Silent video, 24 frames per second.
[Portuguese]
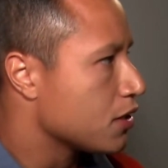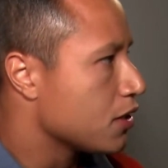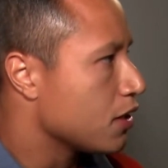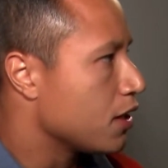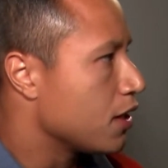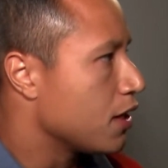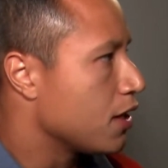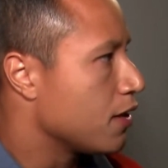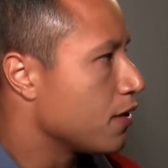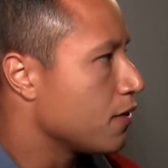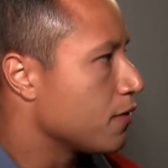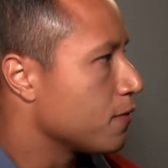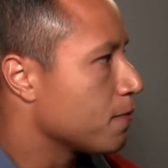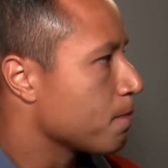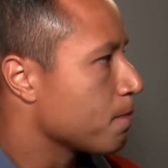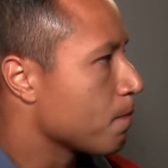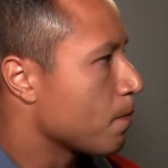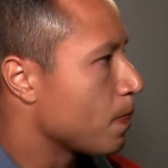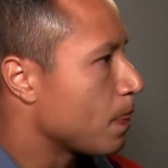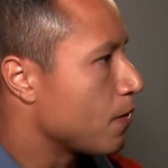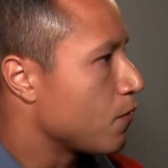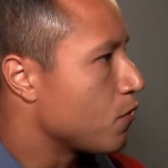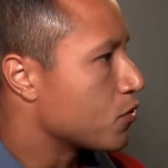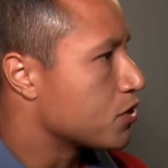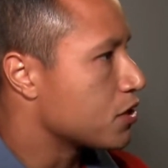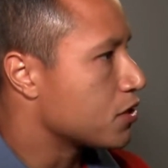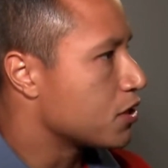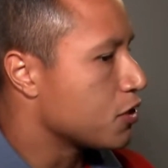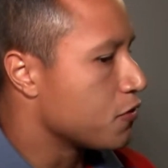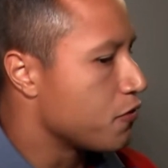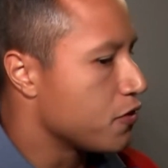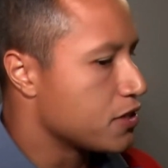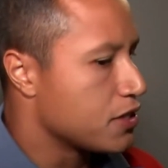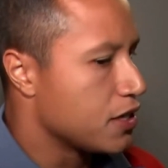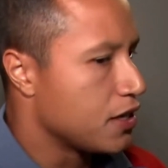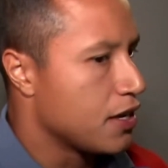É, vocês têm tem
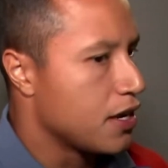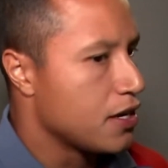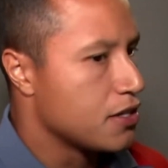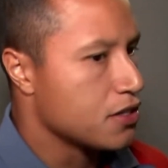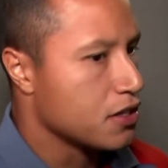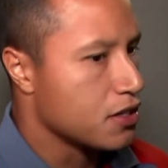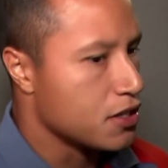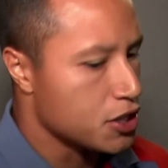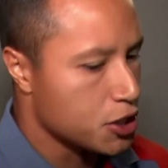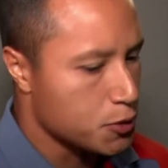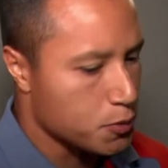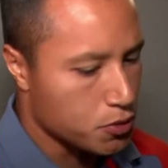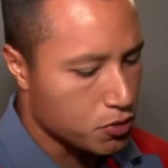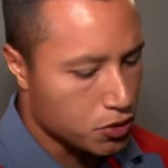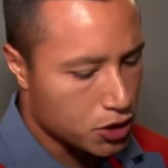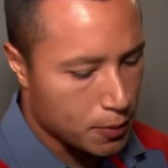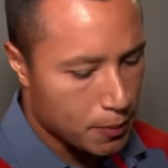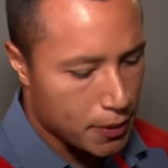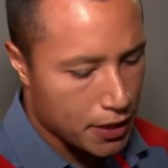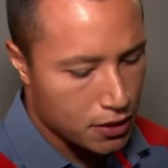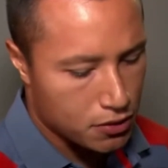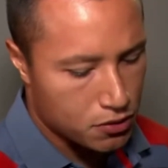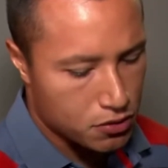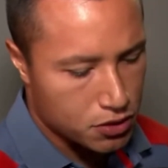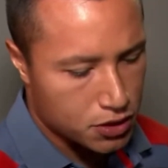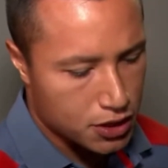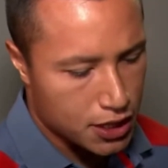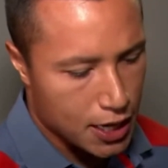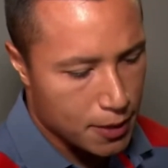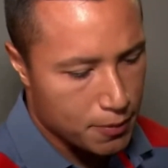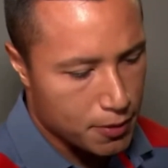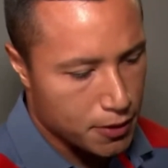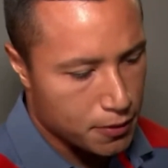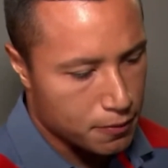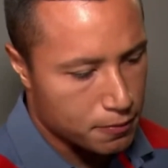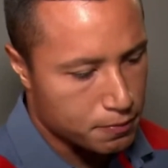que fazer análise aqui em cima do trabalho do
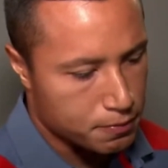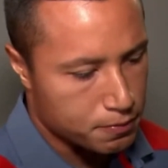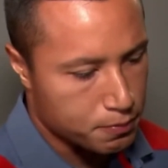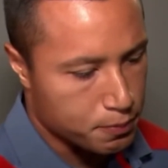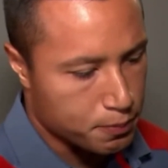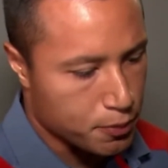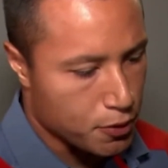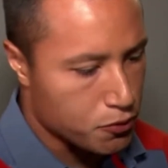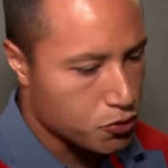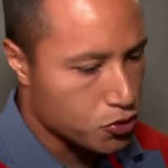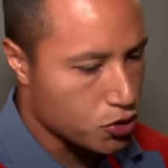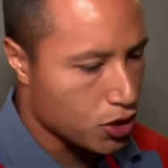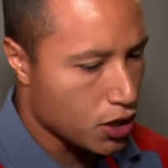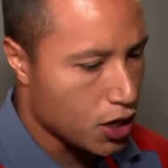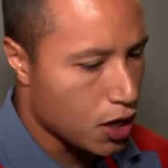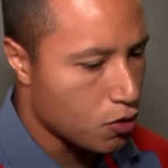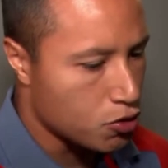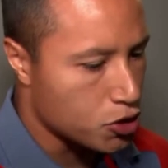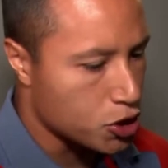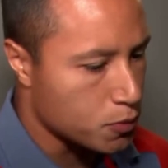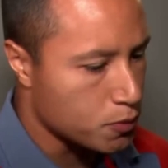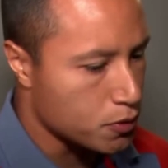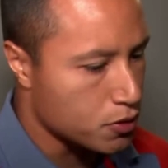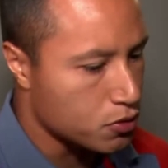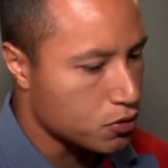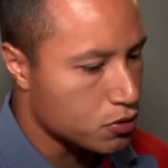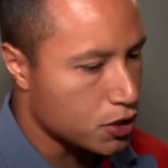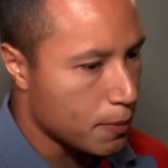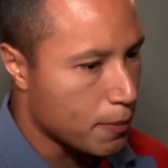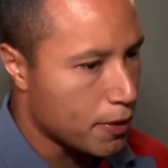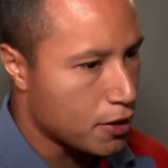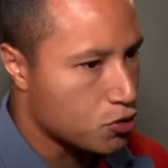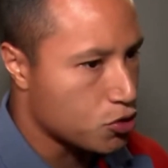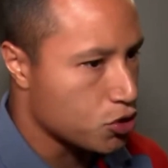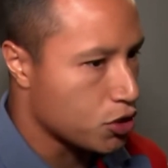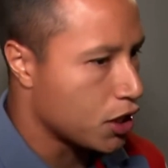Seabra profissional, em cima do
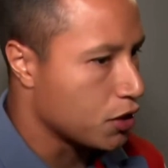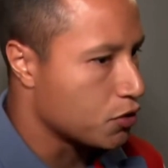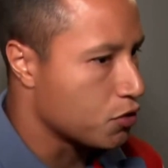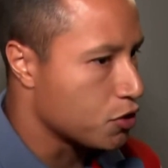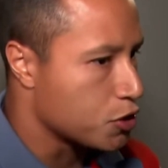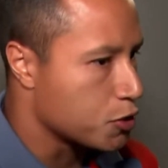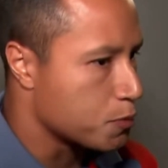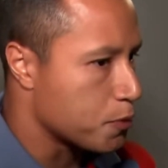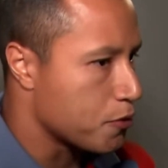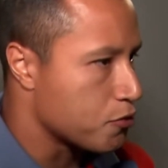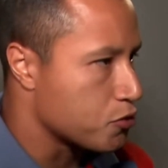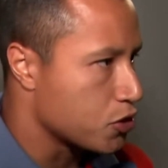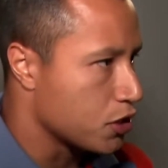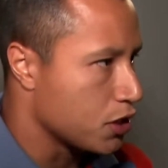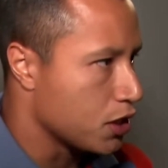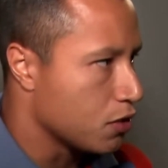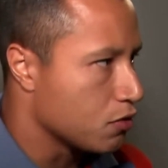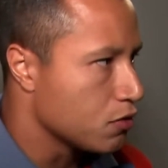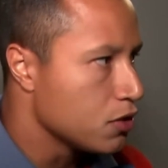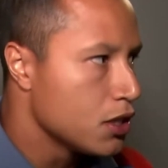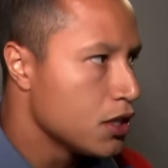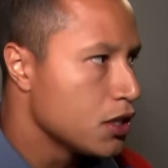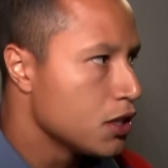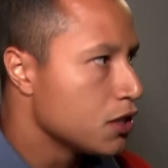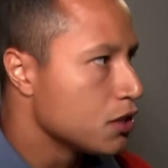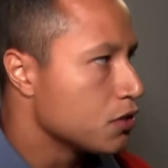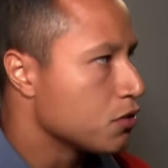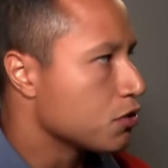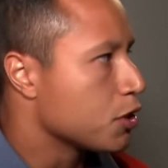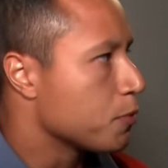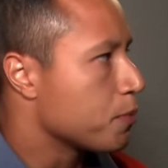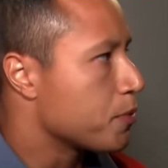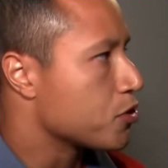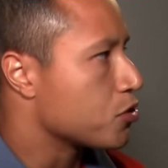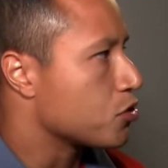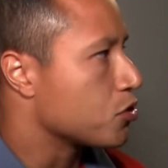trabalho dos jogadores profissional, não
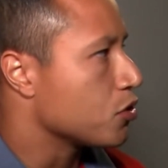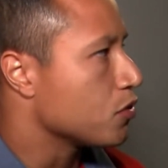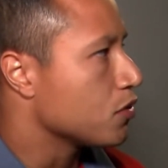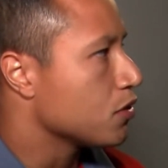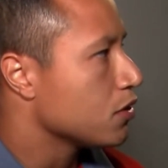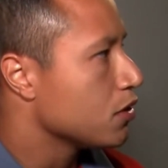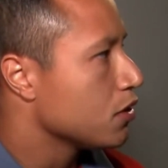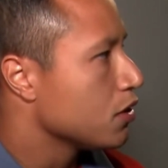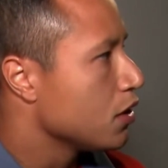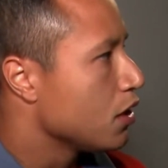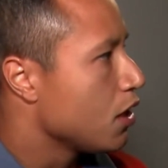da pessoa.